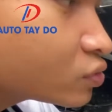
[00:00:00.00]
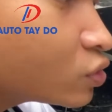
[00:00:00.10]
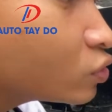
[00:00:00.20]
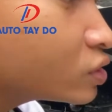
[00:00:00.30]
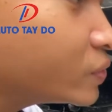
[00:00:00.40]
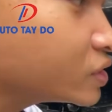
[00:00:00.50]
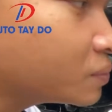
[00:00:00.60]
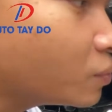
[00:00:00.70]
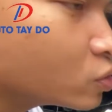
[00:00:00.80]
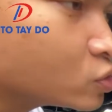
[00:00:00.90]
xô thì mình sẽ
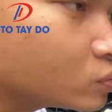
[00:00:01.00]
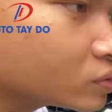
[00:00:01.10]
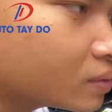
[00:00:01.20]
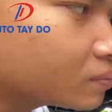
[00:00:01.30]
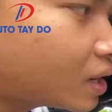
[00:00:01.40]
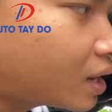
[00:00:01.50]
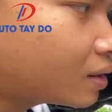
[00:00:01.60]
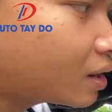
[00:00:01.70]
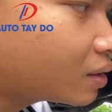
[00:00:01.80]
bổ sung thêm là